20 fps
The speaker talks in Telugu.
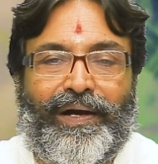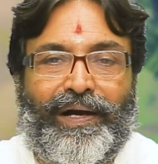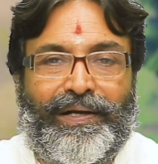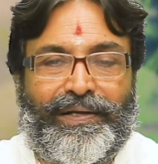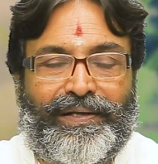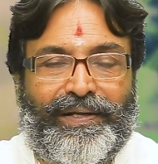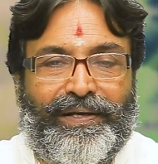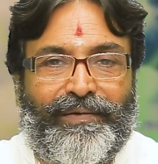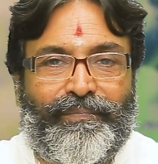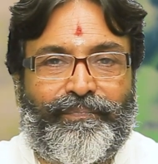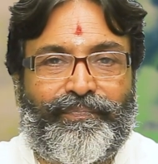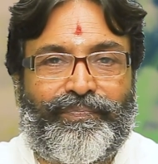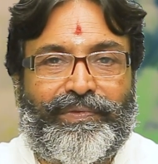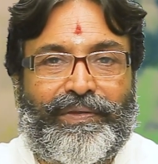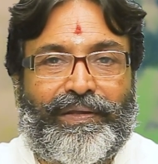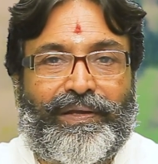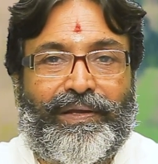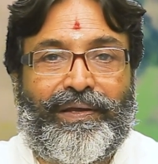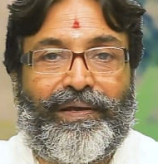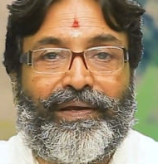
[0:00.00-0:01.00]
అంటే
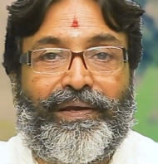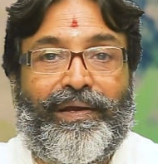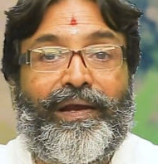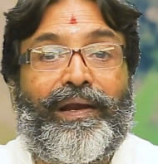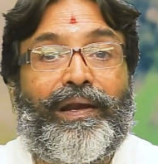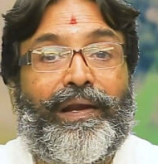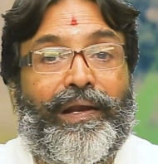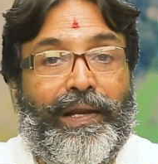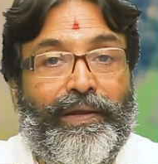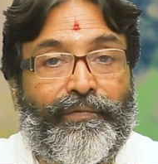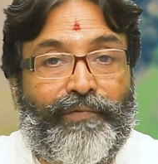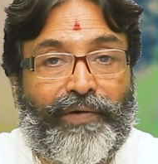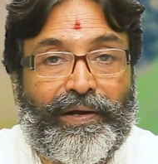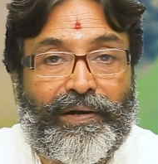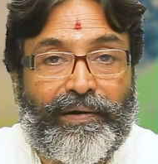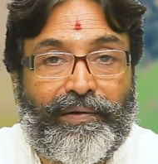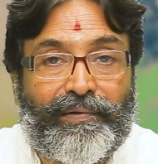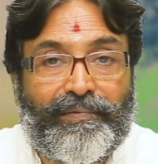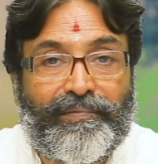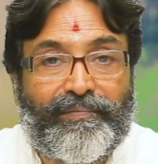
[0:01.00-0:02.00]

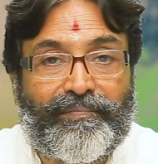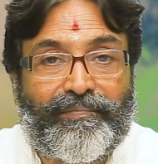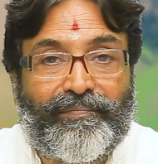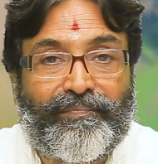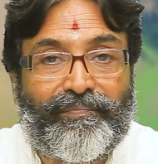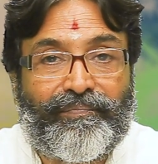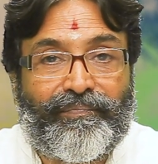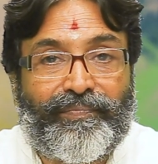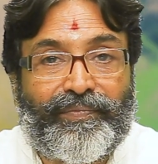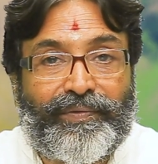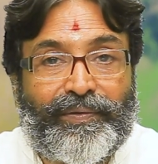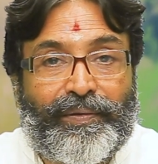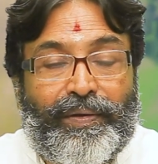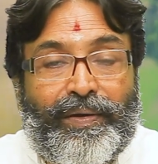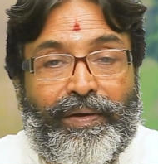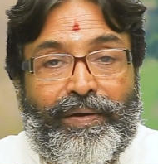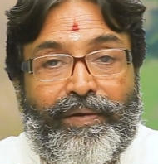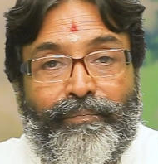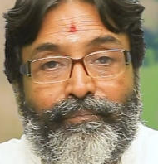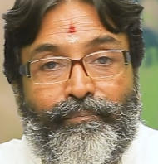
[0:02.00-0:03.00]
లివర్
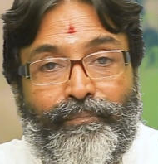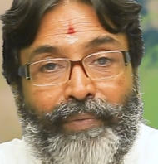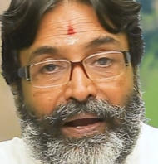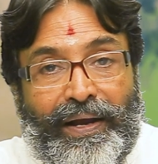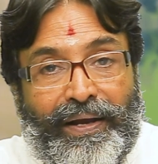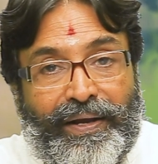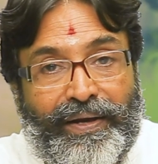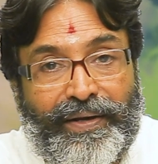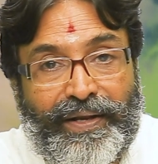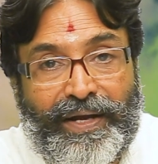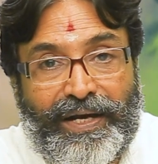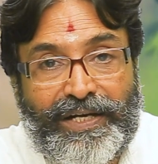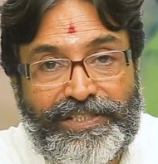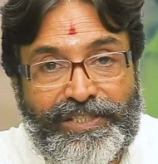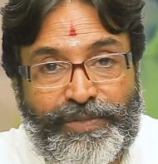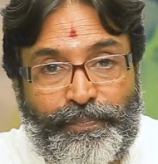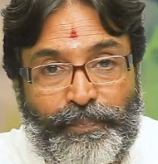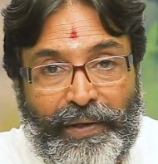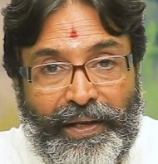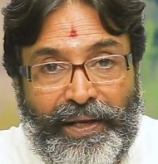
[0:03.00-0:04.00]
ప్యాంక్రియా
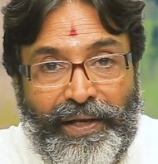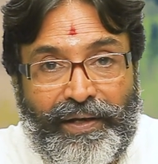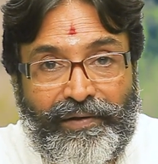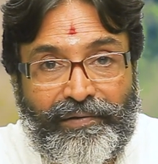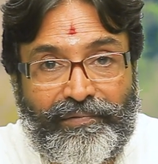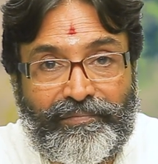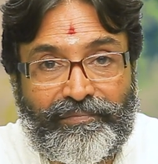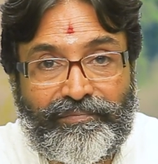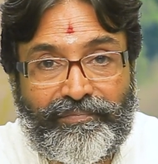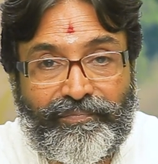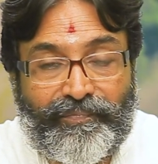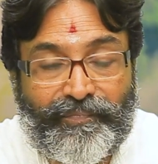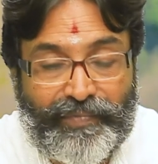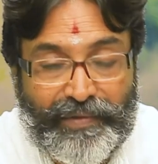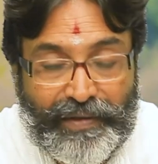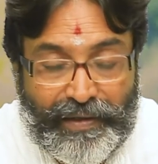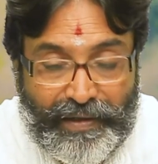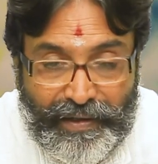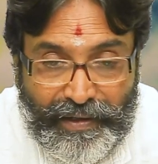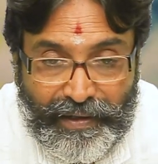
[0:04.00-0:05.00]
స్ప్లీన్
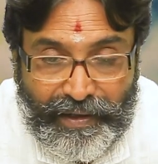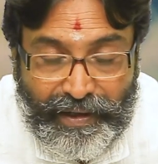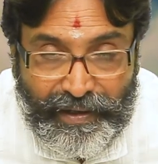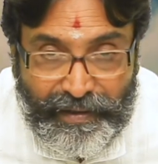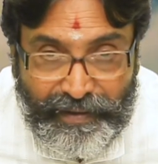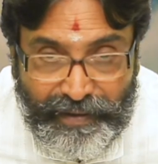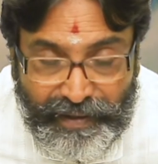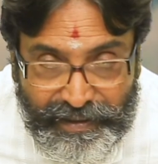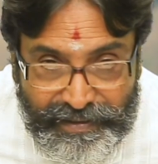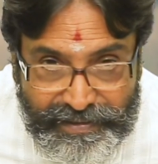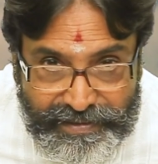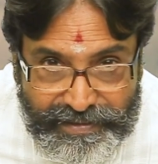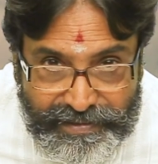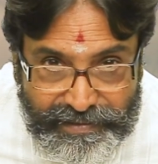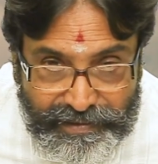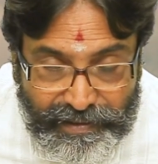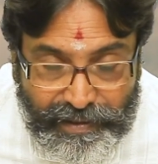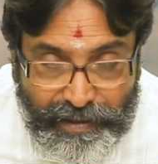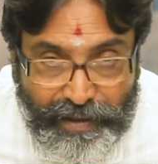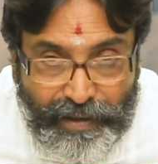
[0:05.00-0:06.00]
కిడ్నీస్
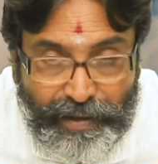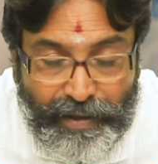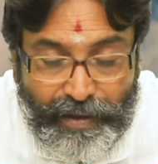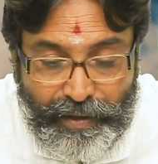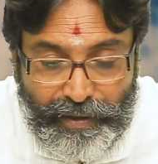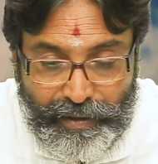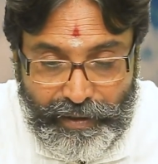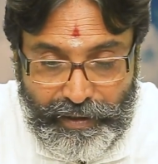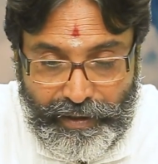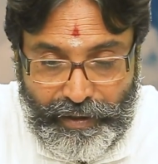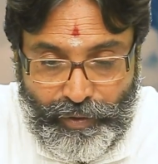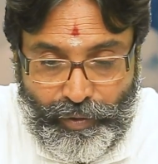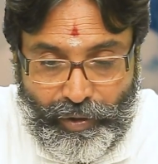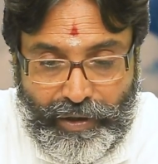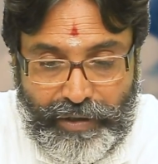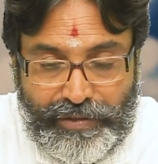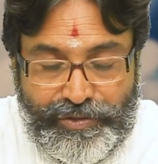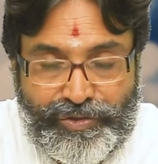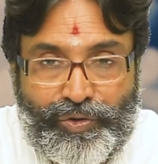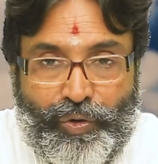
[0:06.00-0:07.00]
ఈ
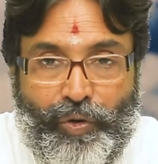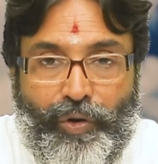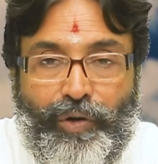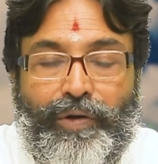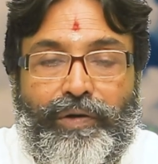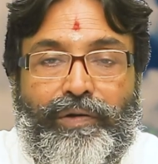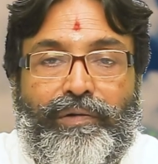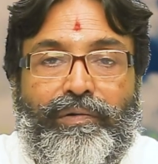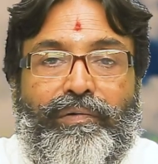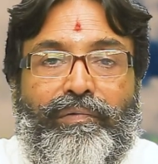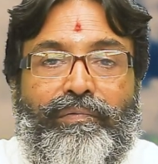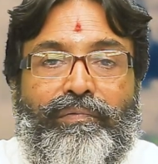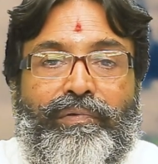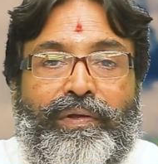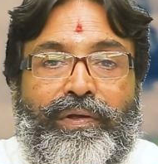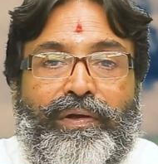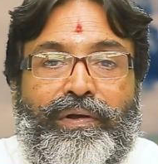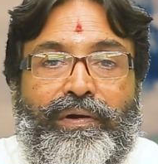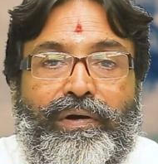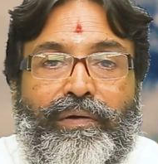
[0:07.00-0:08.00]
యొక్క జోన్
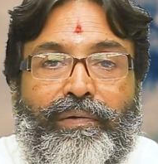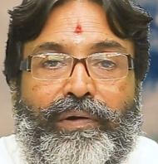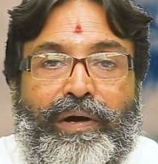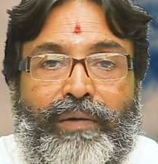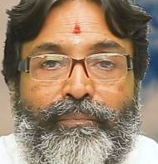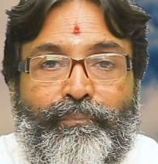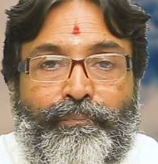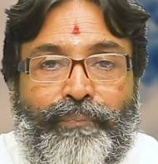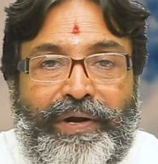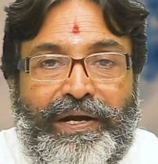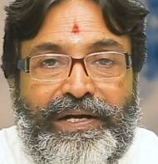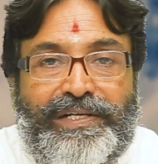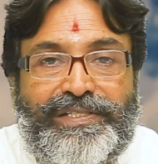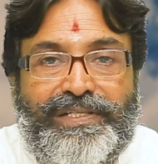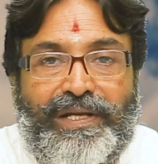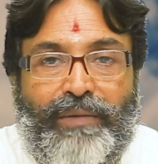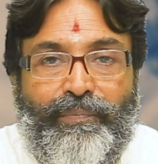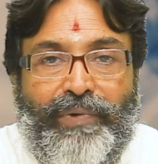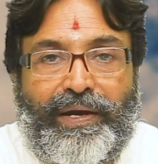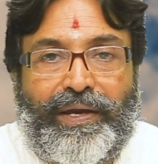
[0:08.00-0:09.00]
కంప్లీట్
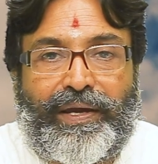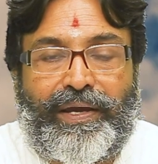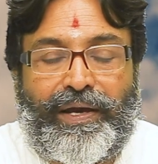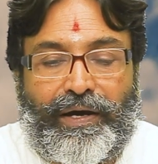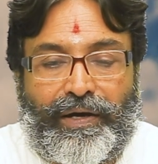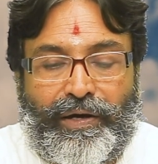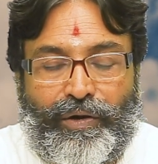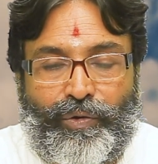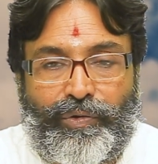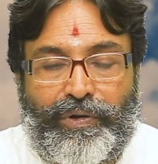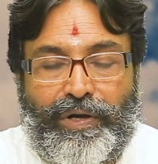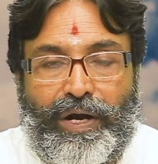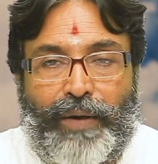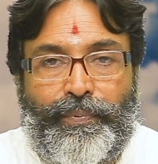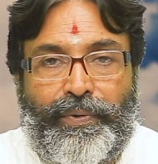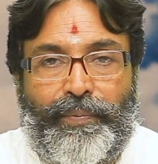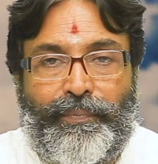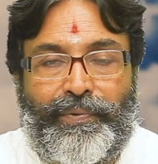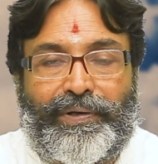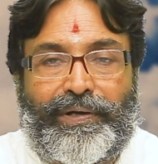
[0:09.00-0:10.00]
స్టమక్కి అరౌండ్గా
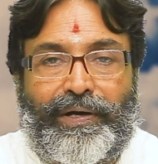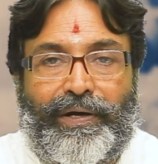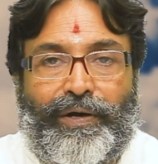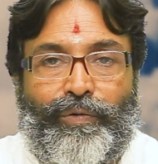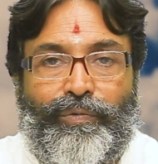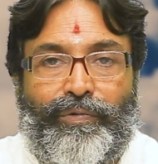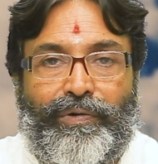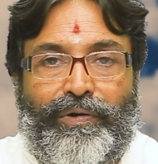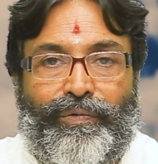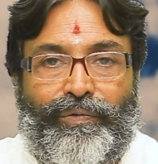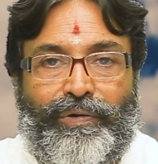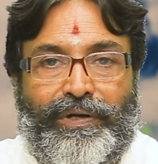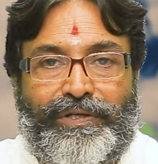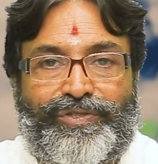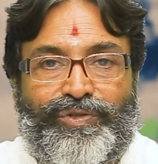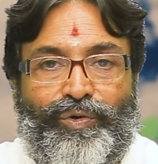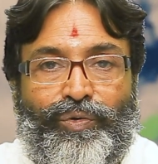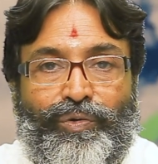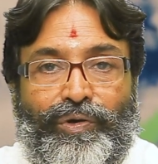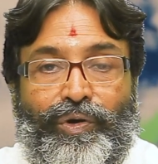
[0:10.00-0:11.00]
అబ్డమిన్కి అరౌండ్గా ఉన్న
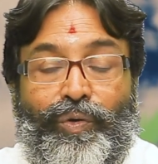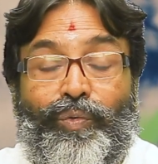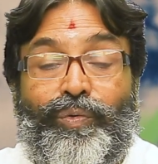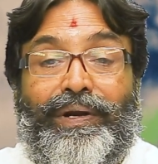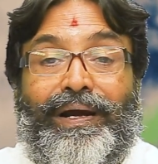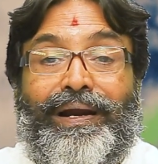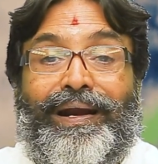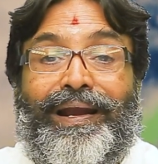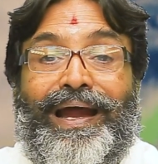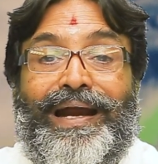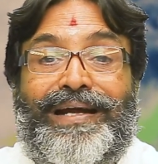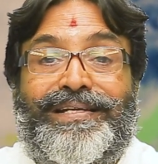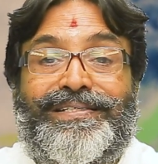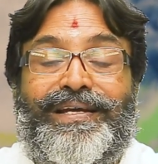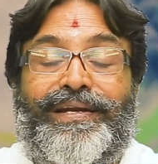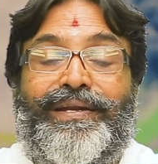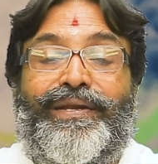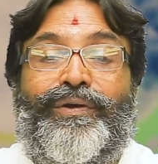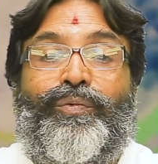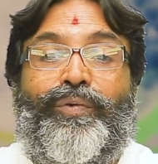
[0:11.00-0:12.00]
జోన్లో ఉన్న
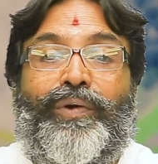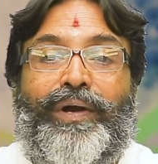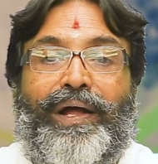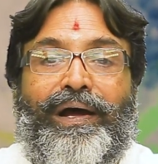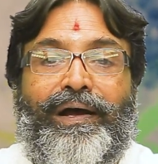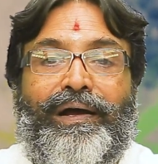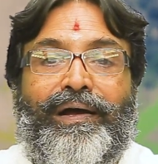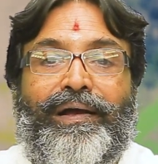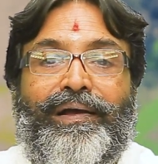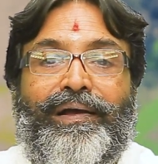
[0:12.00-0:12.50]
గ్లాండ్స్ అన్నీ కూడా